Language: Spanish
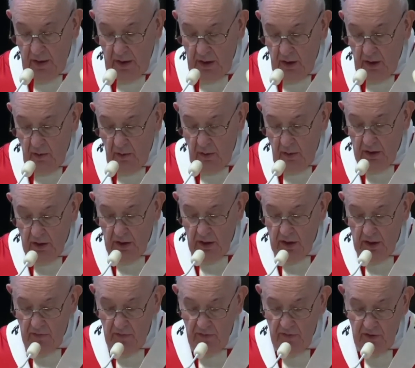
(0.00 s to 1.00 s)
que nos
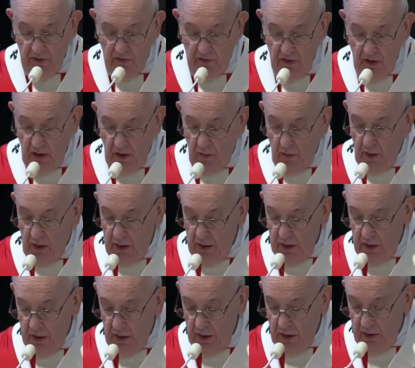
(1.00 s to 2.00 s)
cuesta
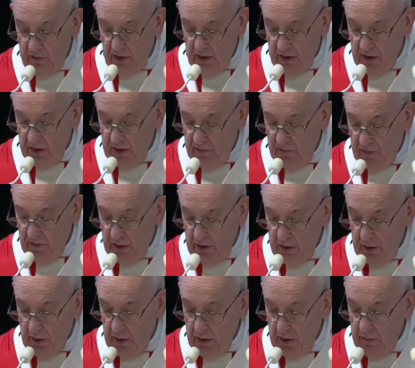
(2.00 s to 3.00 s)
levantarnos
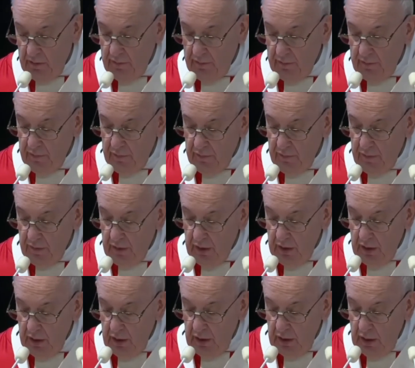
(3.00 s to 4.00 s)
de nuevo y
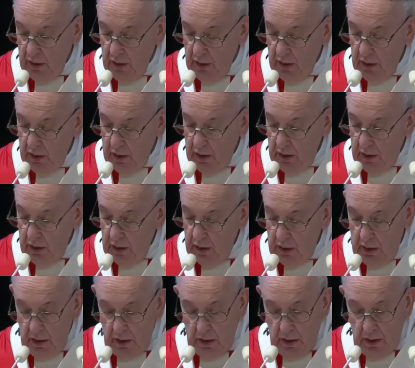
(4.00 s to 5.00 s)
que nos resulta muy
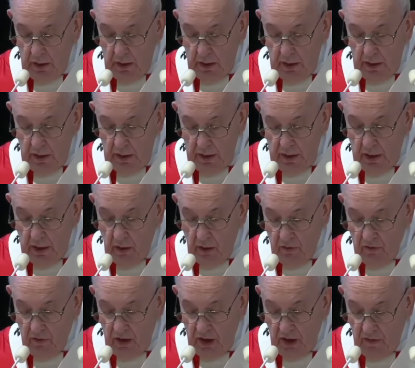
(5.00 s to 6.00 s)
difícil curar
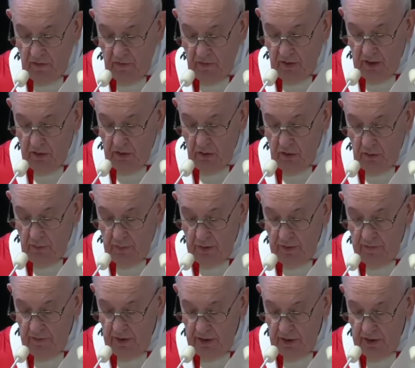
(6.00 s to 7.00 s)
ciertas heridas.
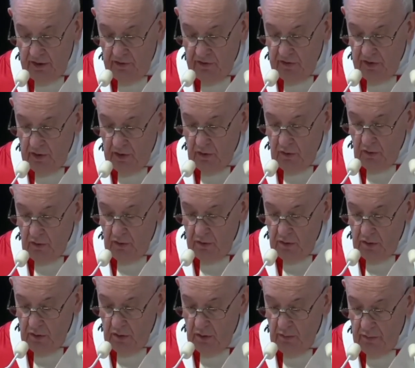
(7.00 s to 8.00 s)

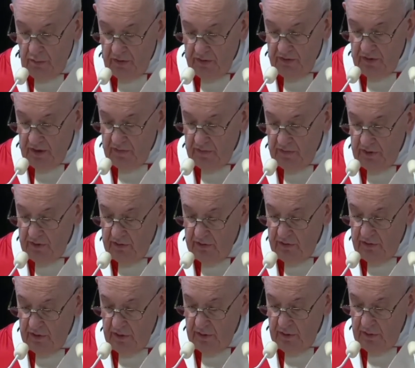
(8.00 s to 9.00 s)
¿Y qué hizo
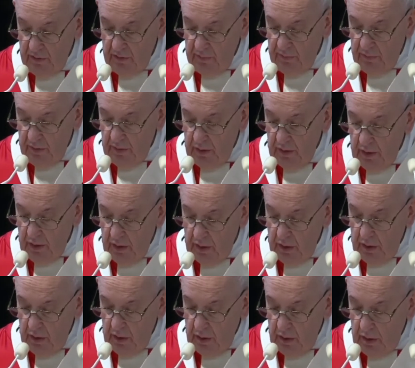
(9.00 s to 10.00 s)
para venir a nuestro
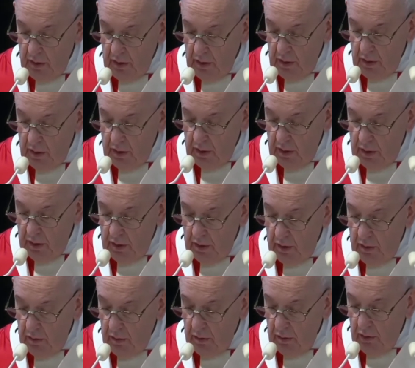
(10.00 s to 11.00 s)
encuentro para
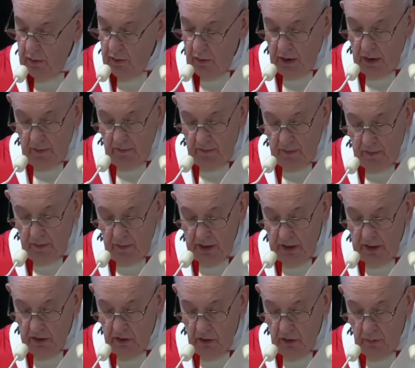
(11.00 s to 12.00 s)
servirnos?
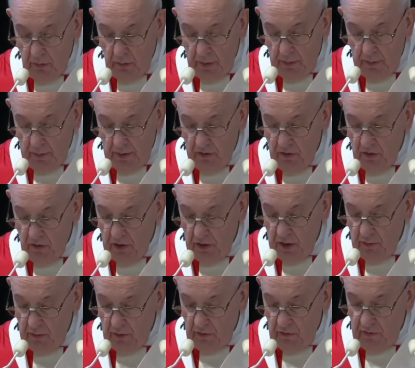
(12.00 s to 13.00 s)
Lo que había
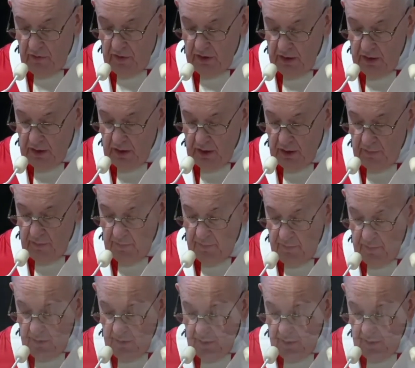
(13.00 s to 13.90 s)
dicho por medio del